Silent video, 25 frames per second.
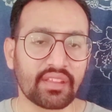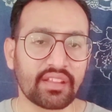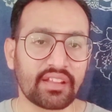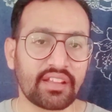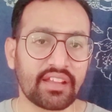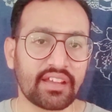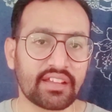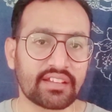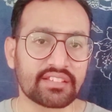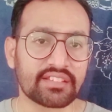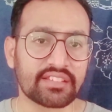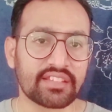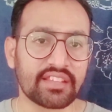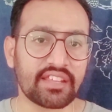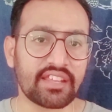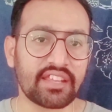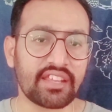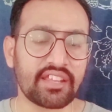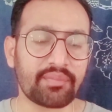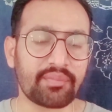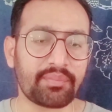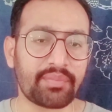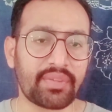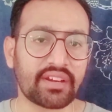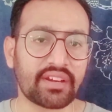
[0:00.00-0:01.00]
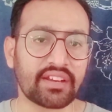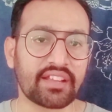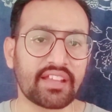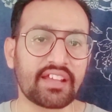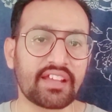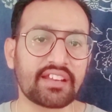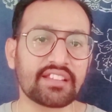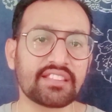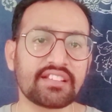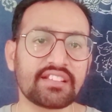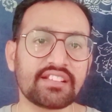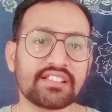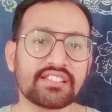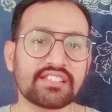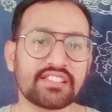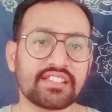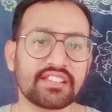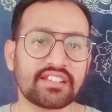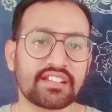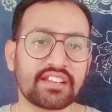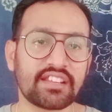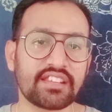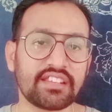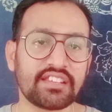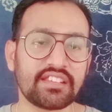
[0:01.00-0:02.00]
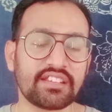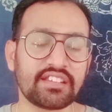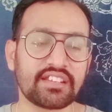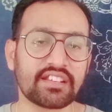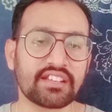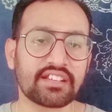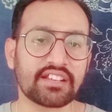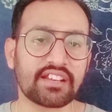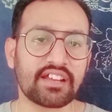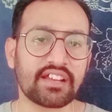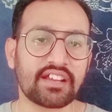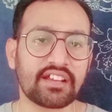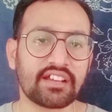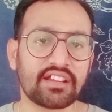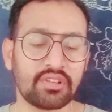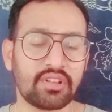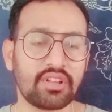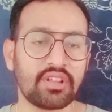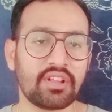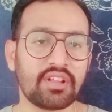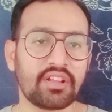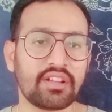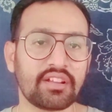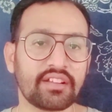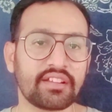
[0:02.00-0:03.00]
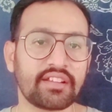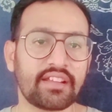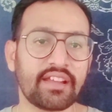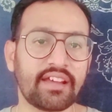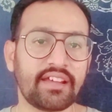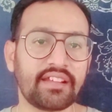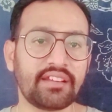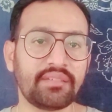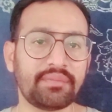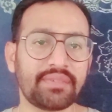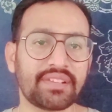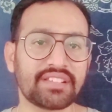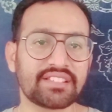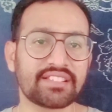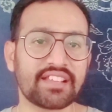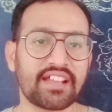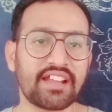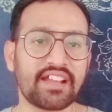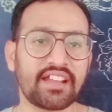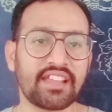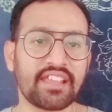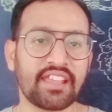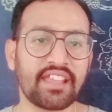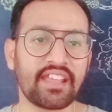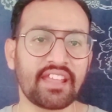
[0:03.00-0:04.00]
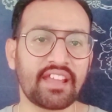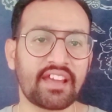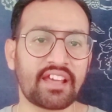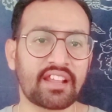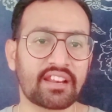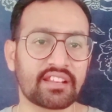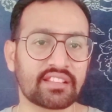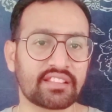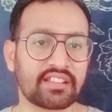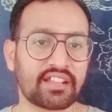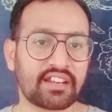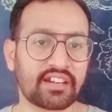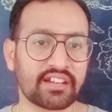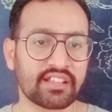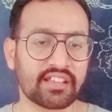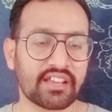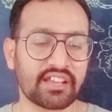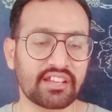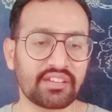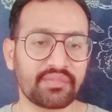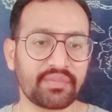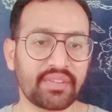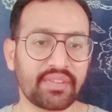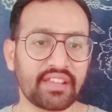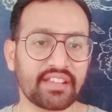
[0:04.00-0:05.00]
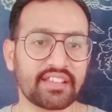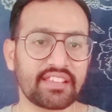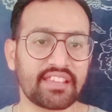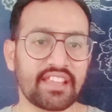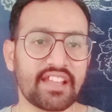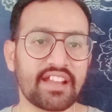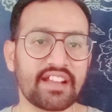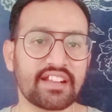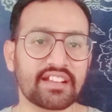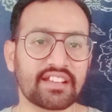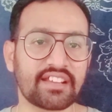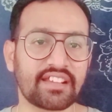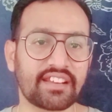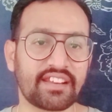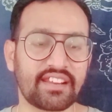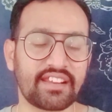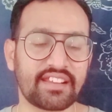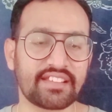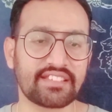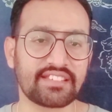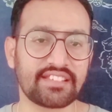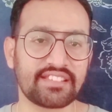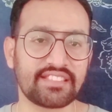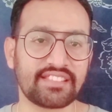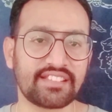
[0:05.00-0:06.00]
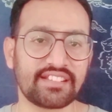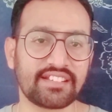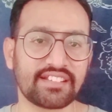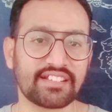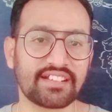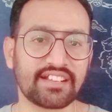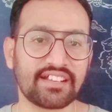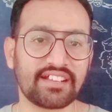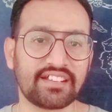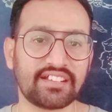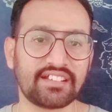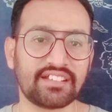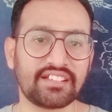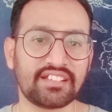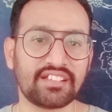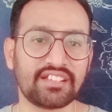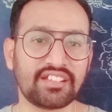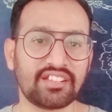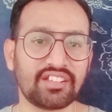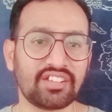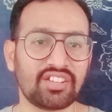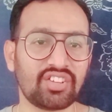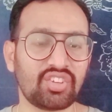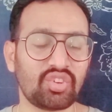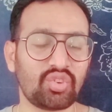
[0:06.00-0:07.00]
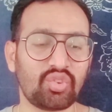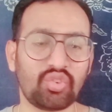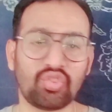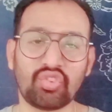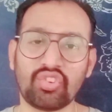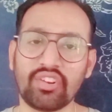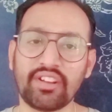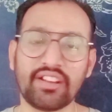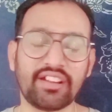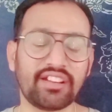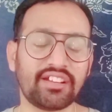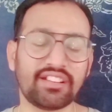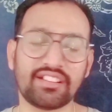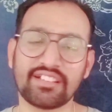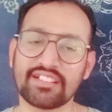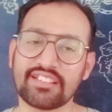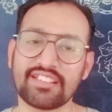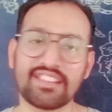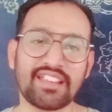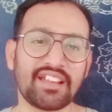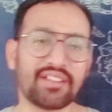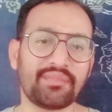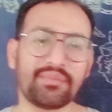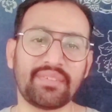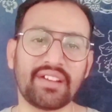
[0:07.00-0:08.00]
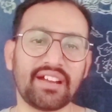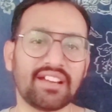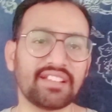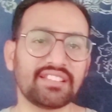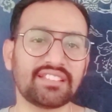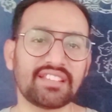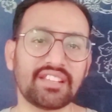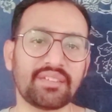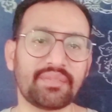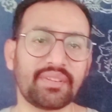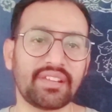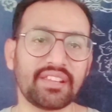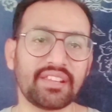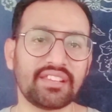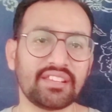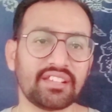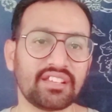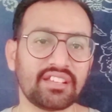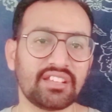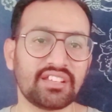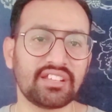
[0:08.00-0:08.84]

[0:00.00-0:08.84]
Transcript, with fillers: घर से पर घर दिल से नहीं निकला घर बसा है हर धड़कन में क्या करे ऐसे दिल का वाह क्या बात है भाई